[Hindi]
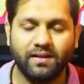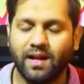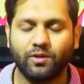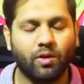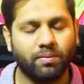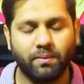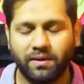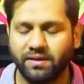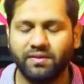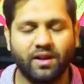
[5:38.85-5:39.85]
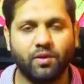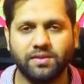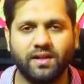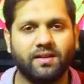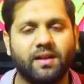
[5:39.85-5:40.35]
या तो आपके पास सिर्फ एक
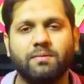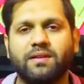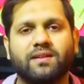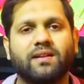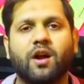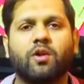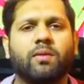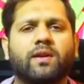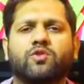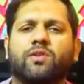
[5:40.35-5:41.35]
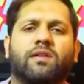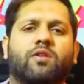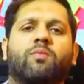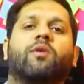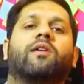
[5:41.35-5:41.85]
ऑप्शन आती है बीस एक लाख रुपये के छोटा सा
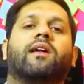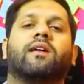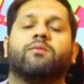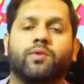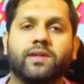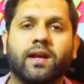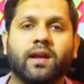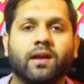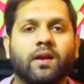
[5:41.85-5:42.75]
कोई प्लॉट लेके भूल जाए